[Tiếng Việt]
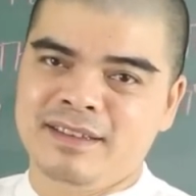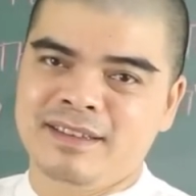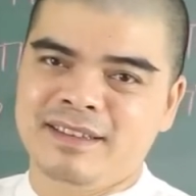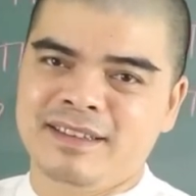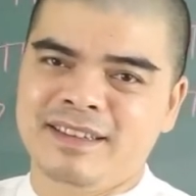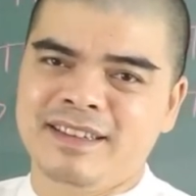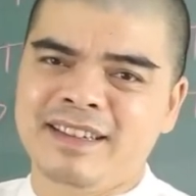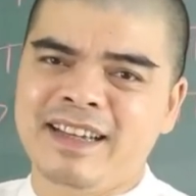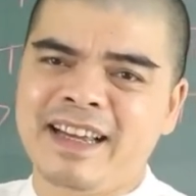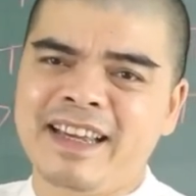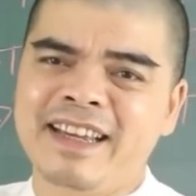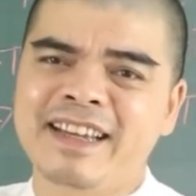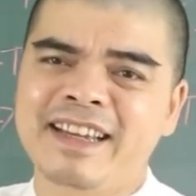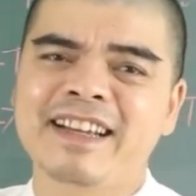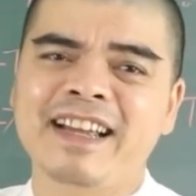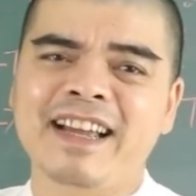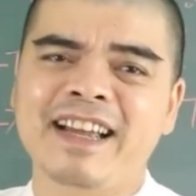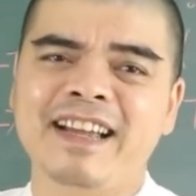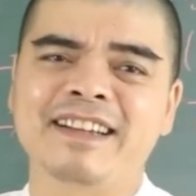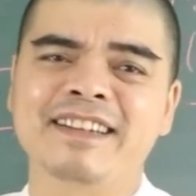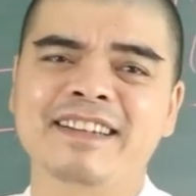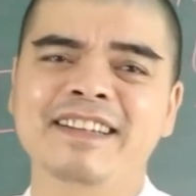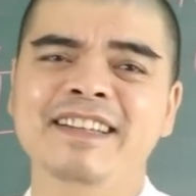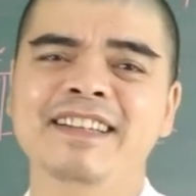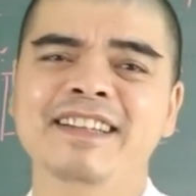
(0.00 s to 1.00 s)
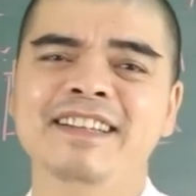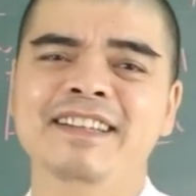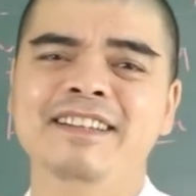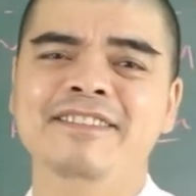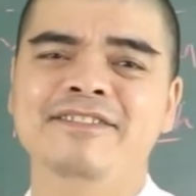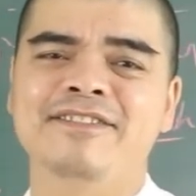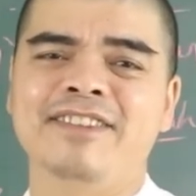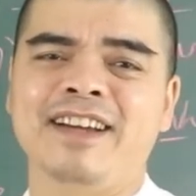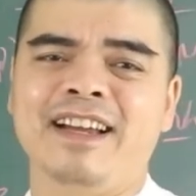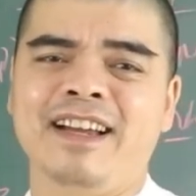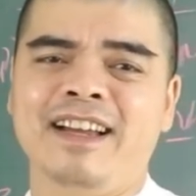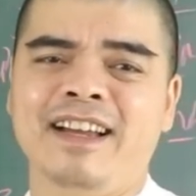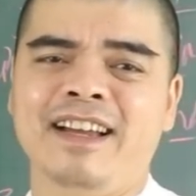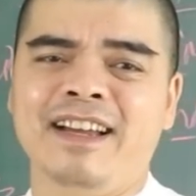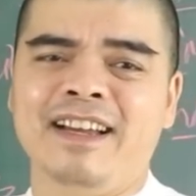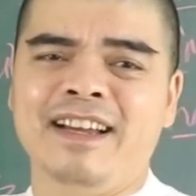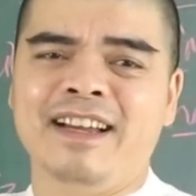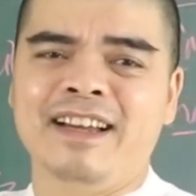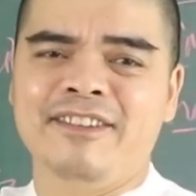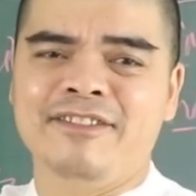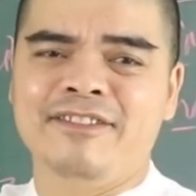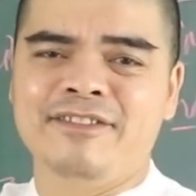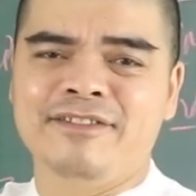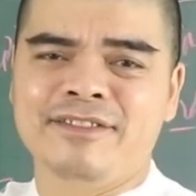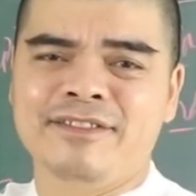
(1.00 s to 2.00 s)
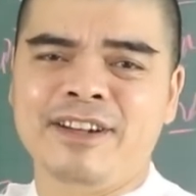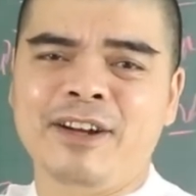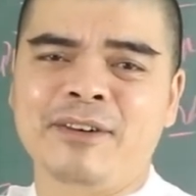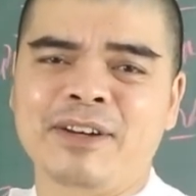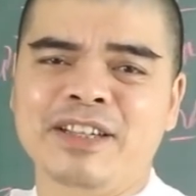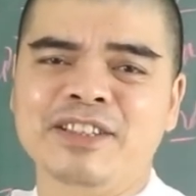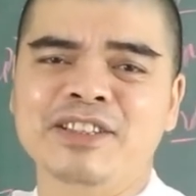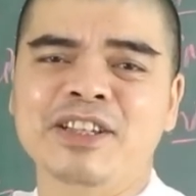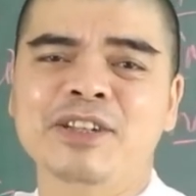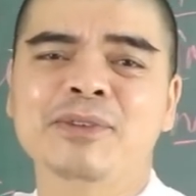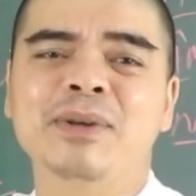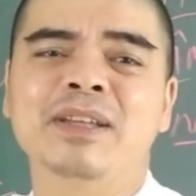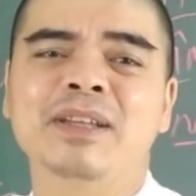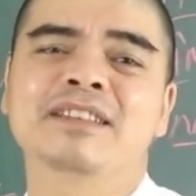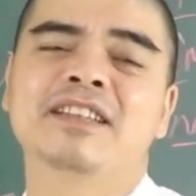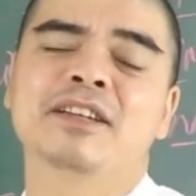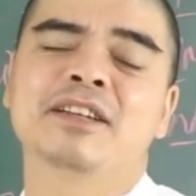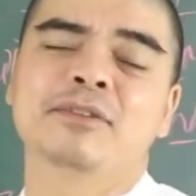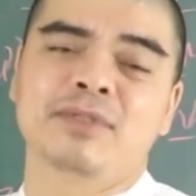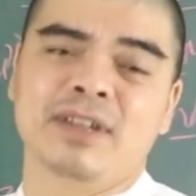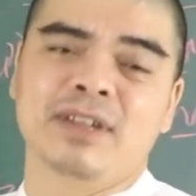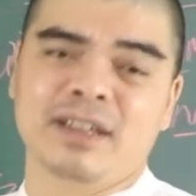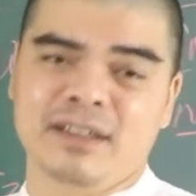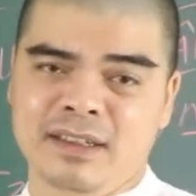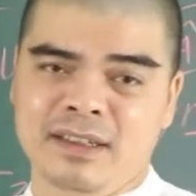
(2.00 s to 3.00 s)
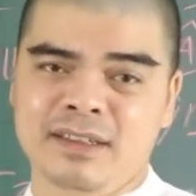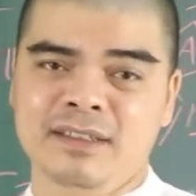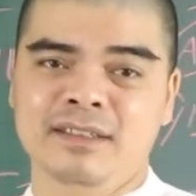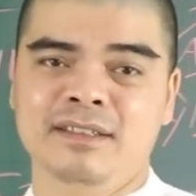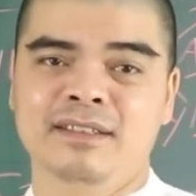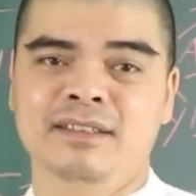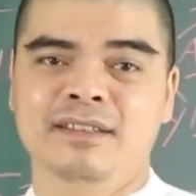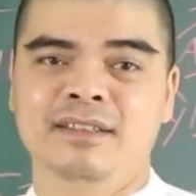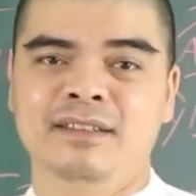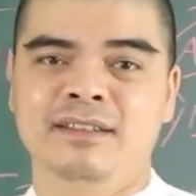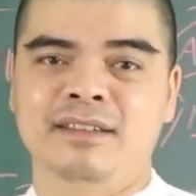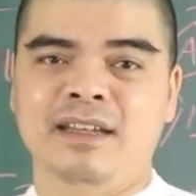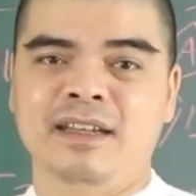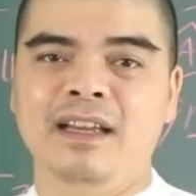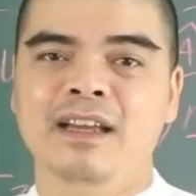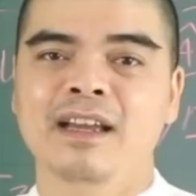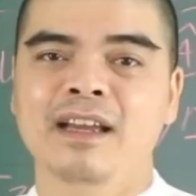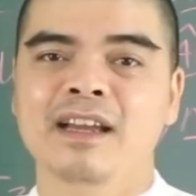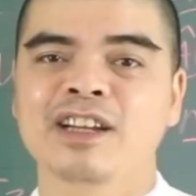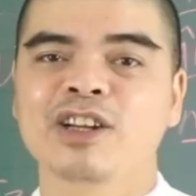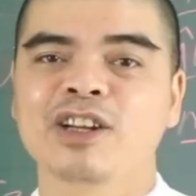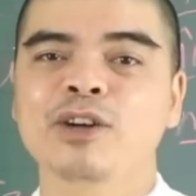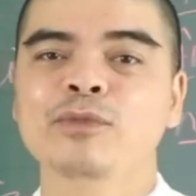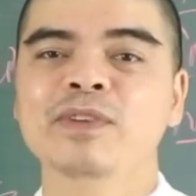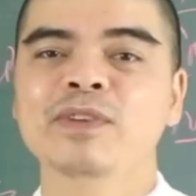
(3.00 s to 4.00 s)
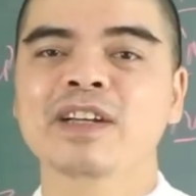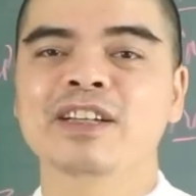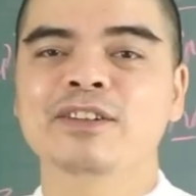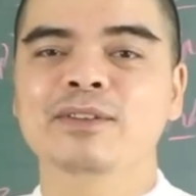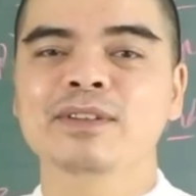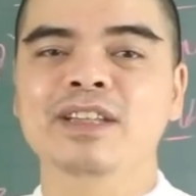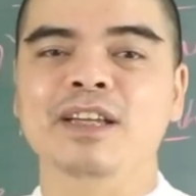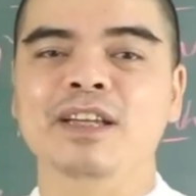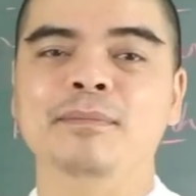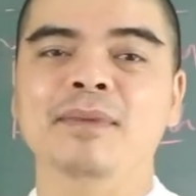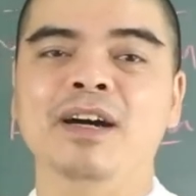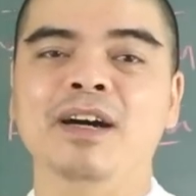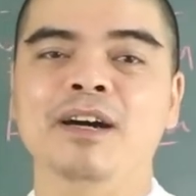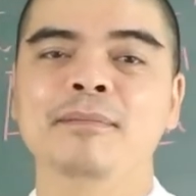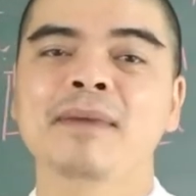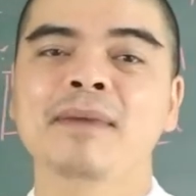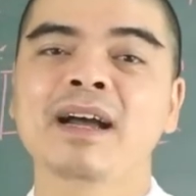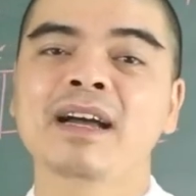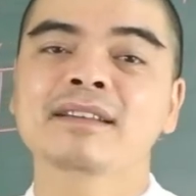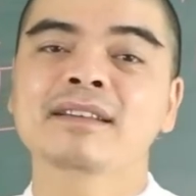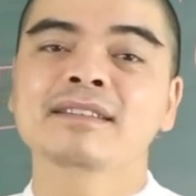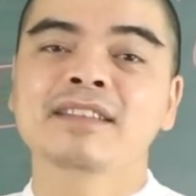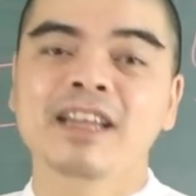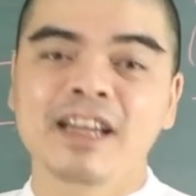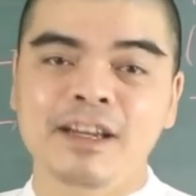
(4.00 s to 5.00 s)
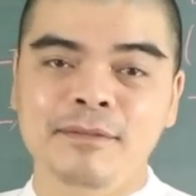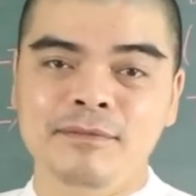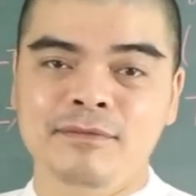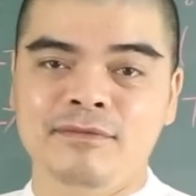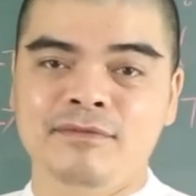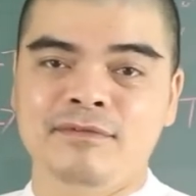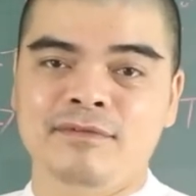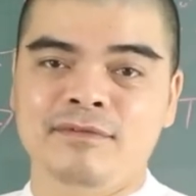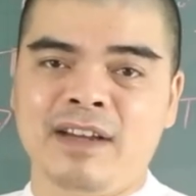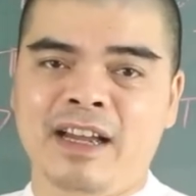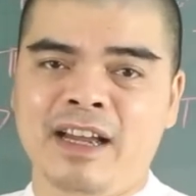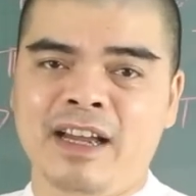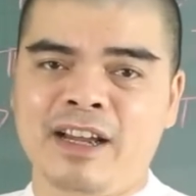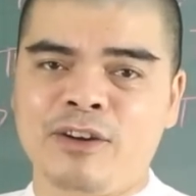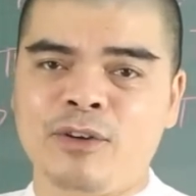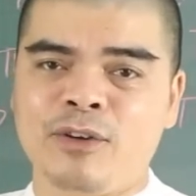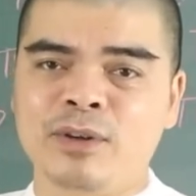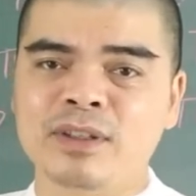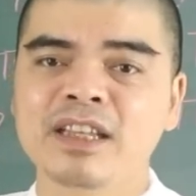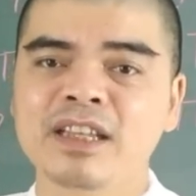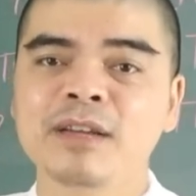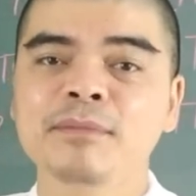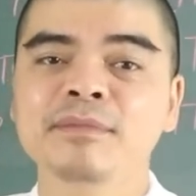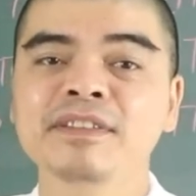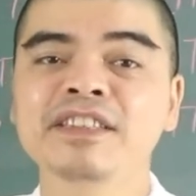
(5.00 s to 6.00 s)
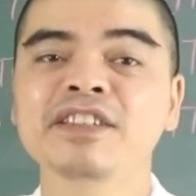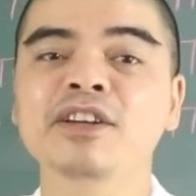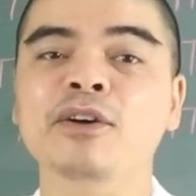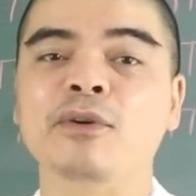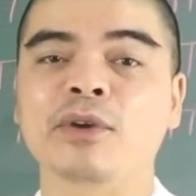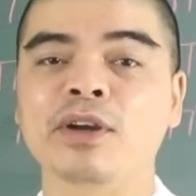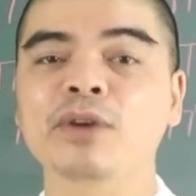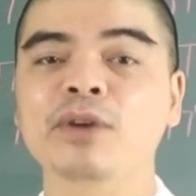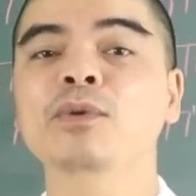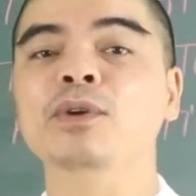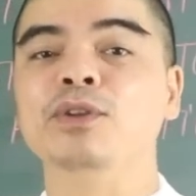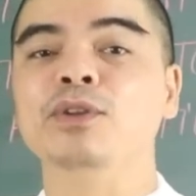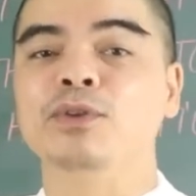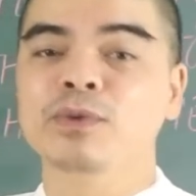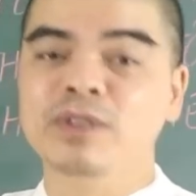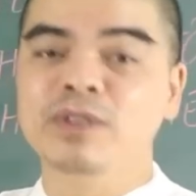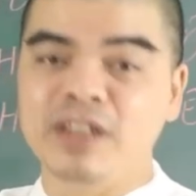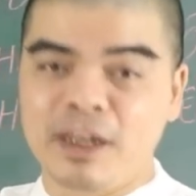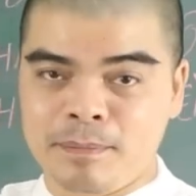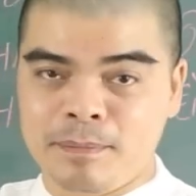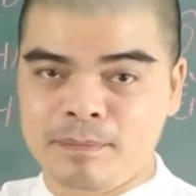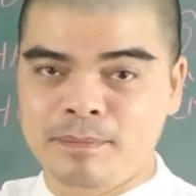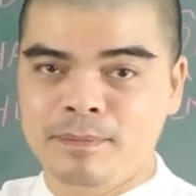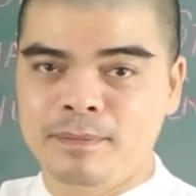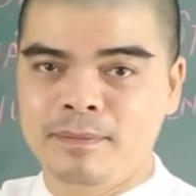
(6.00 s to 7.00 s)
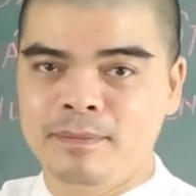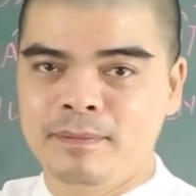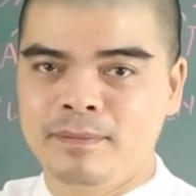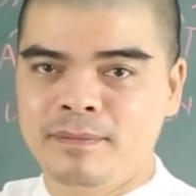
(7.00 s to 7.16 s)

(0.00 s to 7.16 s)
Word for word: ngày càng đi và vào cái giai đoạn thịnh vượng hơn. Đấy. Công việc có thể mở mang thêm và có thêm nhiều cái nguồn thu nhập,